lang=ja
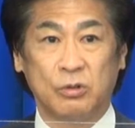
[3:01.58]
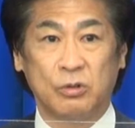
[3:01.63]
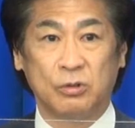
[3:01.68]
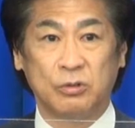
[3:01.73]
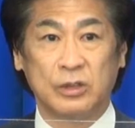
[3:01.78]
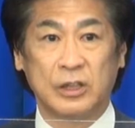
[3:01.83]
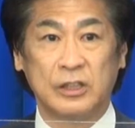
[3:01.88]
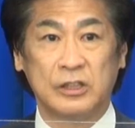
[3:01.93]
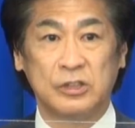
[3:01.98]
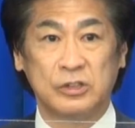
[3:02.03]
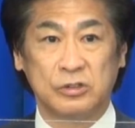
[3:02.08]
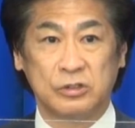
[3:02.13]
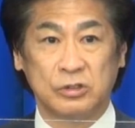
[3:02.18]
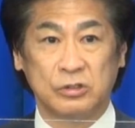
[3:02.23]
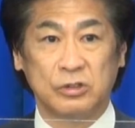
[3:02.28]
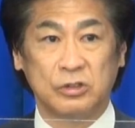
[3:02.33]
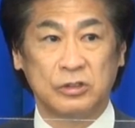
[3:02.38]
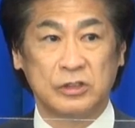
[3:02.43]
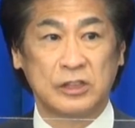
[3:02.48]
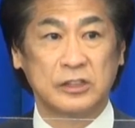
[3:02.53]
報の発出
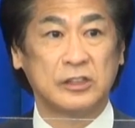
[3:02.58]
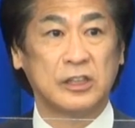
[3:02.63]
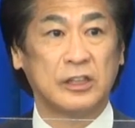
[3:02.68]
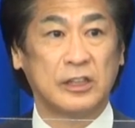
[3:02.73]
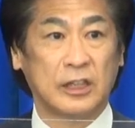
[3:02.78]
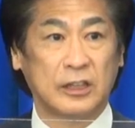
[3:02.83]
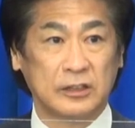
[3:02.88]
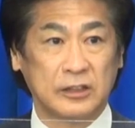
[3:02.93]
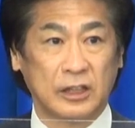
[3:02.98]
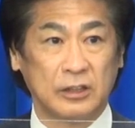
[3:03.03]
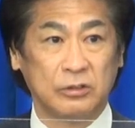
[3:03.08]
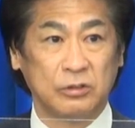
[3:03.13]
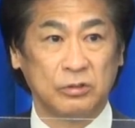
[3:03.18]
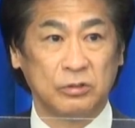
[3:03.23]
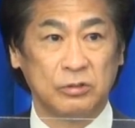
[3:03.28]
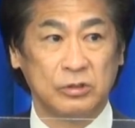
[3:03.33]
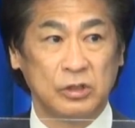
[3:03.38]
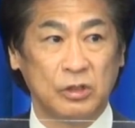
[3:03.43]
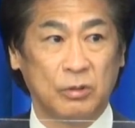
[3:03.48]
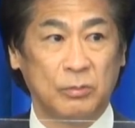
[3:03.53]
させていただきたいとい
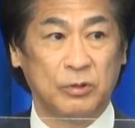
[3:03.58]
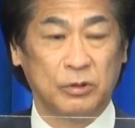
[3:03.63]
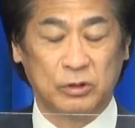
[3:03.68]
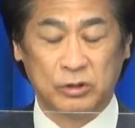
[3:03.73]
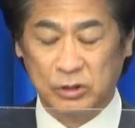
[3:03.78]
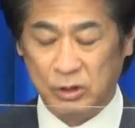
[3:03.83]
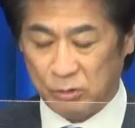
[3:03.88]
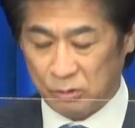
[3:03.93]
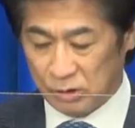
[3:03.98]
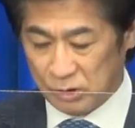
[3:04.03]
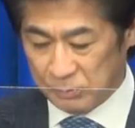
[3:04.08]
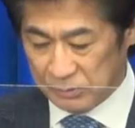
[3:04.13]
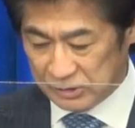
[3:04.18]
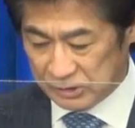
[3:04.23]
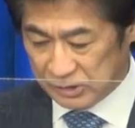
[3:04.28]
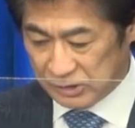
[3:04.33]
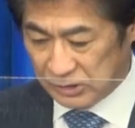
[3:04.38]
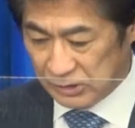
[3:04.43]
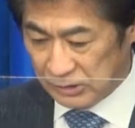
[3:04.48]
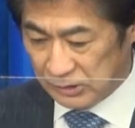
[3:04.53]
うふうに思っておりま
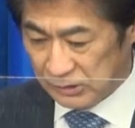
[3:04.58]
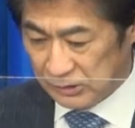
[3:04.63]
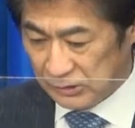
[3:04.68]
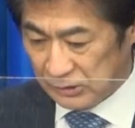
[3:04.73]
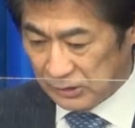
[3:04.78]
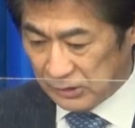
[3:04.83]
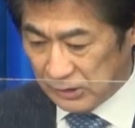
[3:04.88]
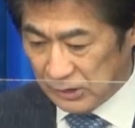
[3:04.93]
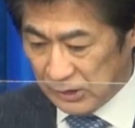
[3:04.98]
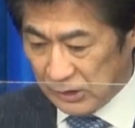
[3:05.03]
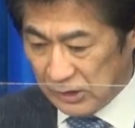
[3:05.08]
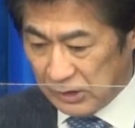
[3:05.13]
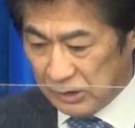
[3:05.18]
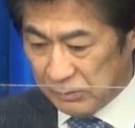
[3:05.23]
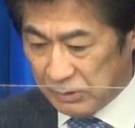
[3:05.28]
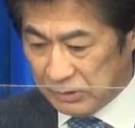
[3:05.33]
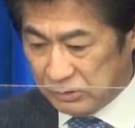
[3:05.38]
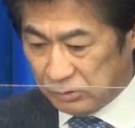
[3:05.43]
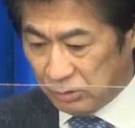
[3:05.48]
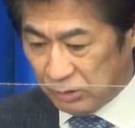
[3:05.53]
す。
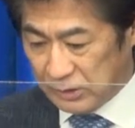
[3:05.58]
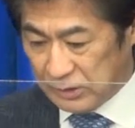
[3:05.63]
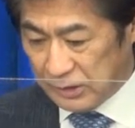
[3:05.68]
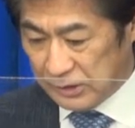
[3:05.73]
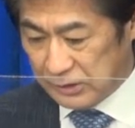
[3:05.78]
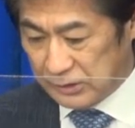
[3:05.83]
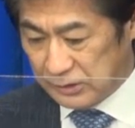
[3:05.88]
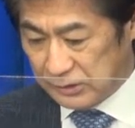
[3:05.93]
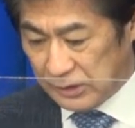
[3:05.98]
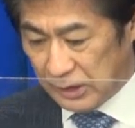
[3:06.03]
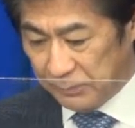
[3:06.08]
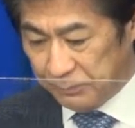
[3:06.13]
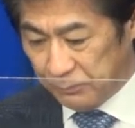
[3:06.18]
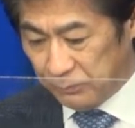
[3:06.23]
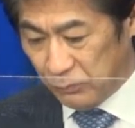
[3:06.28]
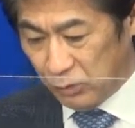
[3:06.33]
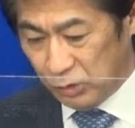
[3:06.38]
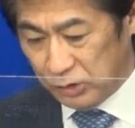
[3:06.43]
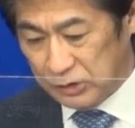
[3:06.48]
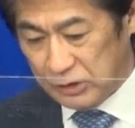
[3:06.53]
えまずこれが1点
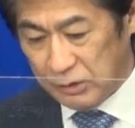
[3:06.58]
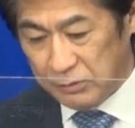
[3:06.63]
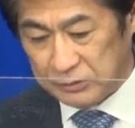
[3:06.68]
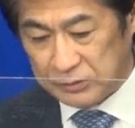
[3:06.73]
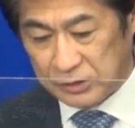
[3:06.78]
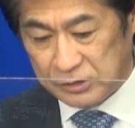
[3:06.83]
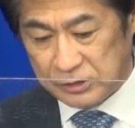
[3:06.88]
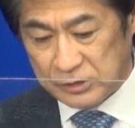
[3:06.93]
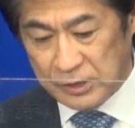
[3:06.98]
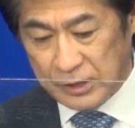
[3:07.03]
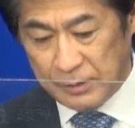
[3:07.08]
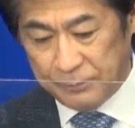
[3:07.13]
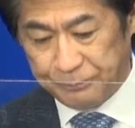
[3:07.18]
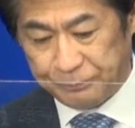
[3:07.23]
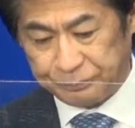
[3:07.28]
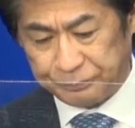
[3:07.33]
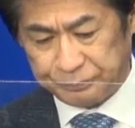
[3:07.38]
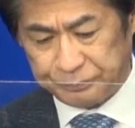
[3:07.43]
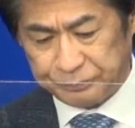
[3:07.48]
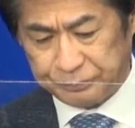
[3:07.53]
もう1点はですね
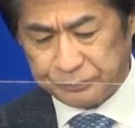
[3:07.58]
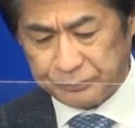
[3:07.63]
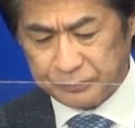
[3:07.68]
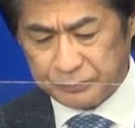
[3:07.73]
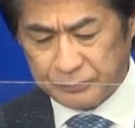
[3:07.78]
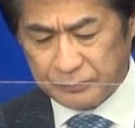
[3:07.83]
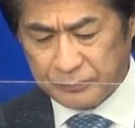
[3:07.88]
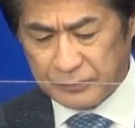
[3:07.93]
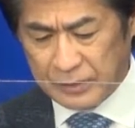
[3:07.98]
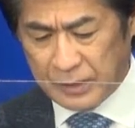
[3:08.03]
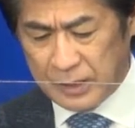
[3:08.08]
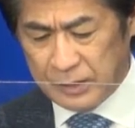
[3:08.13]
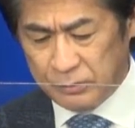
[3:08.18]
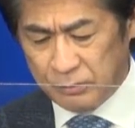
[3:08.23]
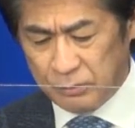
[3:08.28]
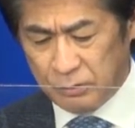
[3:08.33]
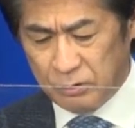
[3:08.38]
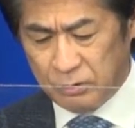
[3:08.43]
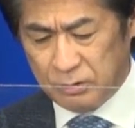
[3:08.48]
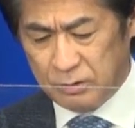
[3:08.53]
あ
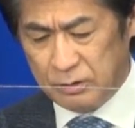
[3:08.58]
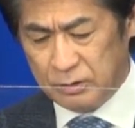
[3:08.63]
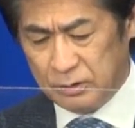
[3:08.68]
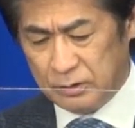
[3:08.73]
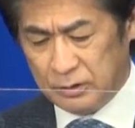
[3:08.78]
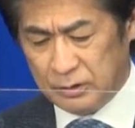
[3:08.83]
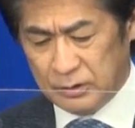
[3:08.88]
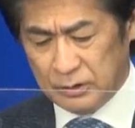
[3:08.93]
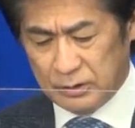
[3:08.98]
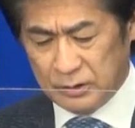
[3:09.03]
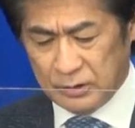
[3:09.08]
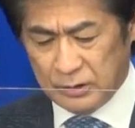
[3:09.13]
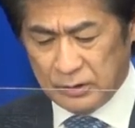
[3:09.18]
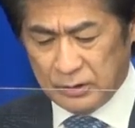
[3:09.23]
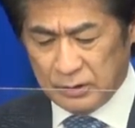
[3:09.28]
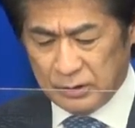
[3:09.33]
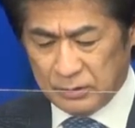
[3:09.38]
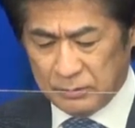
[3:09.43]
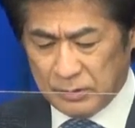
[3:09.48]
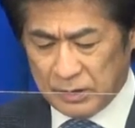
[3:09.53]
の
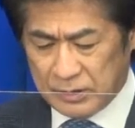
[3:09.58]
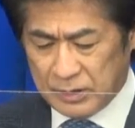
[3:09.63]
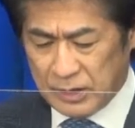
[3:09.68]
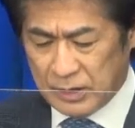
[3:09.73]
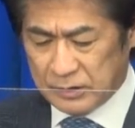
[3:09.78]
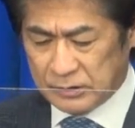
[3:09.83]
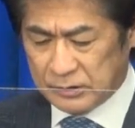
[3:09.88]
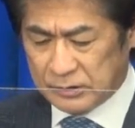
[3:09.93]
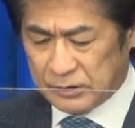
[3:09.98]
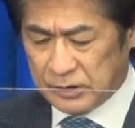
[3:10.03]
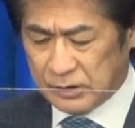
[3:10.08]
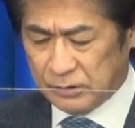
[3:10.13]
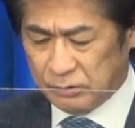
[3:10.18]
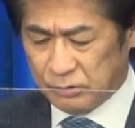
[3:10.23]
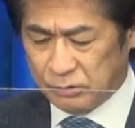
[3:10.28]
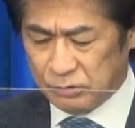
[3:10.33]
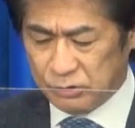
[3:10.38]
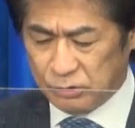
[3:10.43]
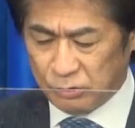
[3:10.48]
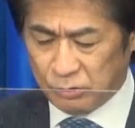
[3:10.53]
まあ、感染
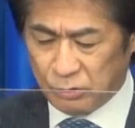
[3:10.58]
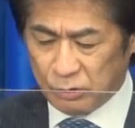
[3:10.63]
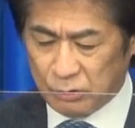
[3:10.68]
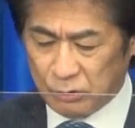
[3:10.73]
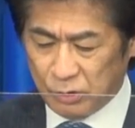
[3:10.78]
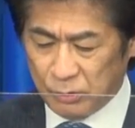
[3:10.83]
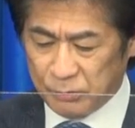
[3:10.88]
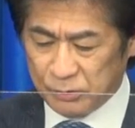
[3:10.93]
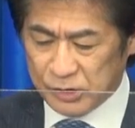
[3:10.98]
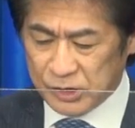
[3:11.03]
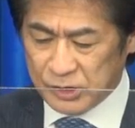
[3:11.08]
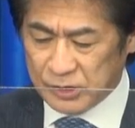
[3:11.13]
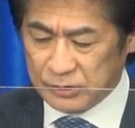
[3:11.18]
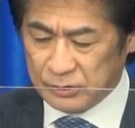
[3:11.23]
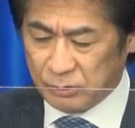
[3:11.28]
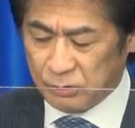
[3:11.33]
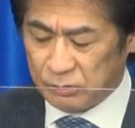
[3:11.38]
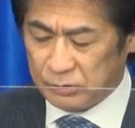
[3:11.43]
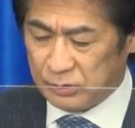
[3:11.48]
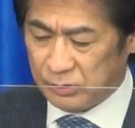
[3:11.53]
の状況、これも新
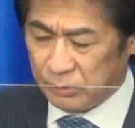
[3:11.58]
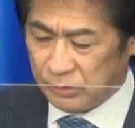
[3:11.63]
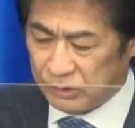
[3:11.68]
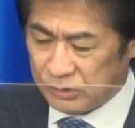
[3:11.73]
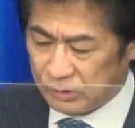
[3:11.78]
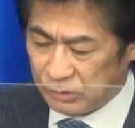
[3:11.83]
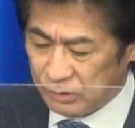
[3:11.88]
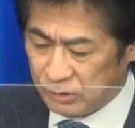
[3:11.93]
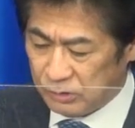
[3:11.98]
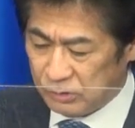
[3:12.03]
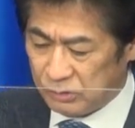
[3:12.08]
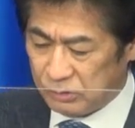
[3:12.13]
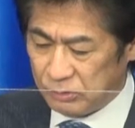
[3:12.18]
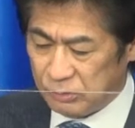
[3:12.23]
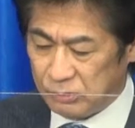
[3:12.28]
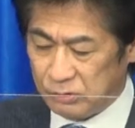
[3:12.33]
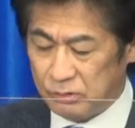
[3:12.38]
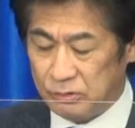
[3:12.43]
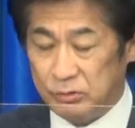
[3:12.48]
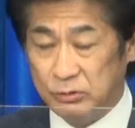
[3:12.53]
型コロナウイルス
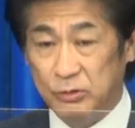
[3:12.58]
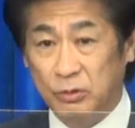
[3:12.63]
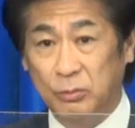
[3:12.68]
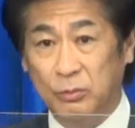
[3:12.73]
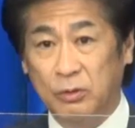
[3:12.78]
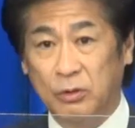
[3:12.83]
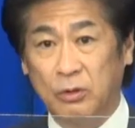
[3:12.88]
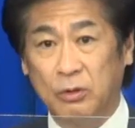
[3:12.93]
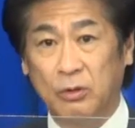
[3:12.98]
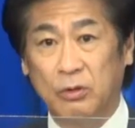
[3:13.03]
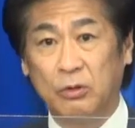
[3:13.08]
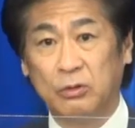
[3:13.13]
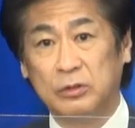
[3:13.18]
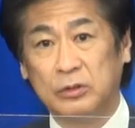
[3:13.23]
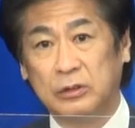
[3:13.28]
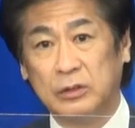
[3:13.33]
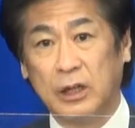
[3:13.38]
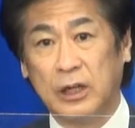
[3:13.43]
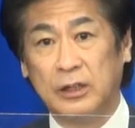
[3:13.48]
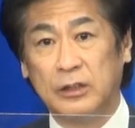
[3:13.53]
の
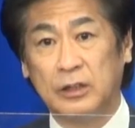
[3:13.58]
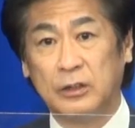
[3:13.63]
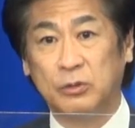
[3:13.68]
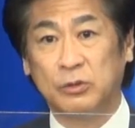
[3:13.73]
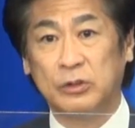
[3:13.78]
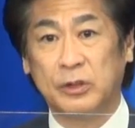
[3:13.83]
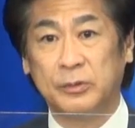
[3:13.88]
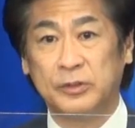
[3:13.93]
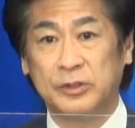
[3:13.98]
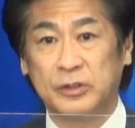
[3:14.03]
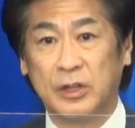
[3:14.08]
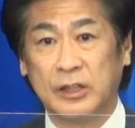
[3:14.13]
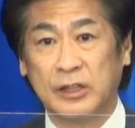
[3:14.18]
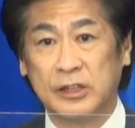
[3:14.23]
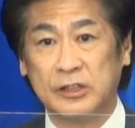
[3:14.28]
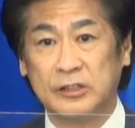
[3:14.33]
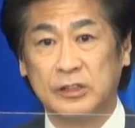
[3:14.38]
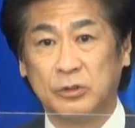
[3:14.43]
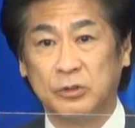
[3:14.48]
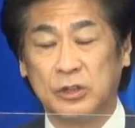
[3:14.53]
あれでございますが、
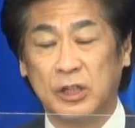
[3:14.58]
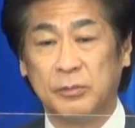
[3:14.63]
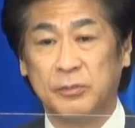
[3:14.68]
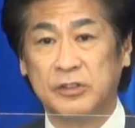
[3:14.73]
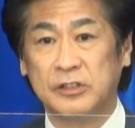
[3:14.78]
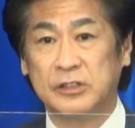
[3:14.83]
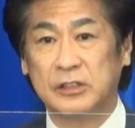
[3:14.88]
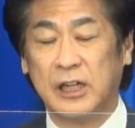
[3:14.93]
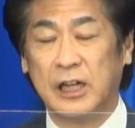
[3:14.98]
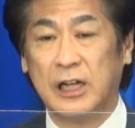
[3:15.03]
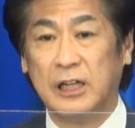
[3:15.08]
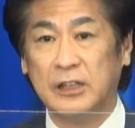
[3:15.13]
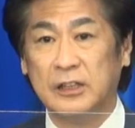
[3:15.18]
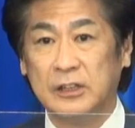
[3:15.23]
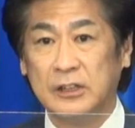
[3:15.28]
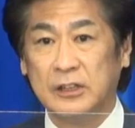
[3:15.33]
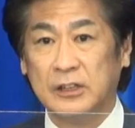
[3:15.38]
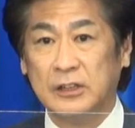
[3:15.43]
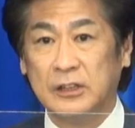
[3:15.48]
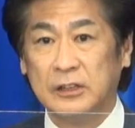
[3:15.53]
話でございますが、
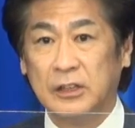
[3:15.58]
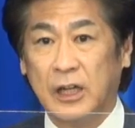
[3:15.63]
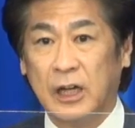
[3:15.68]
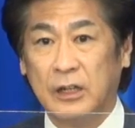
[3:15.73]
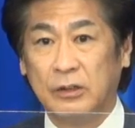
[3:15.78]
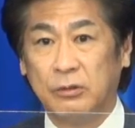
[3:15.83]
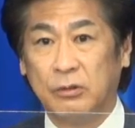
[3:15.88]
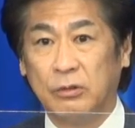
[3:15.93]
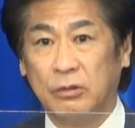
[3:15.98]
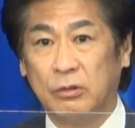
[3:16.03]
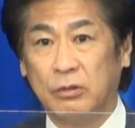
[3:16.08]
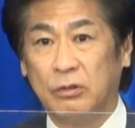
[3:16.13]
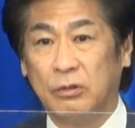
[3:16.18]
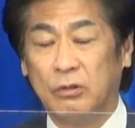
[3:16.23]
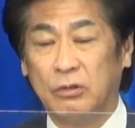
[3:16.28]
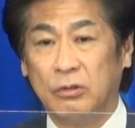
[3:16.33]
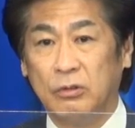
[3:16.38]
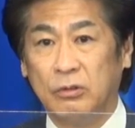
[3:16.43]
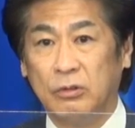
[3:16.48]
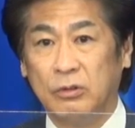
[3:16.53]
あの